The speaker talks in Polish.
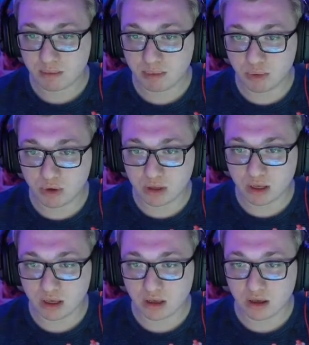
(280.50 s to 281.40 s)

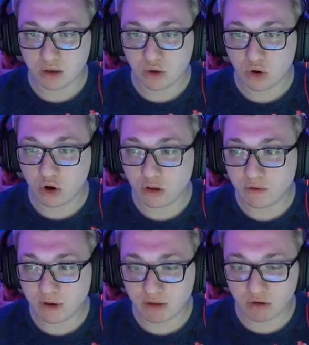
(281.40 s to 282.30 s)
Płyny.
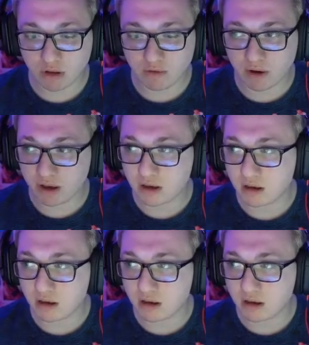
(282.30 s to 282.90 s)
Oliwa z oliwek.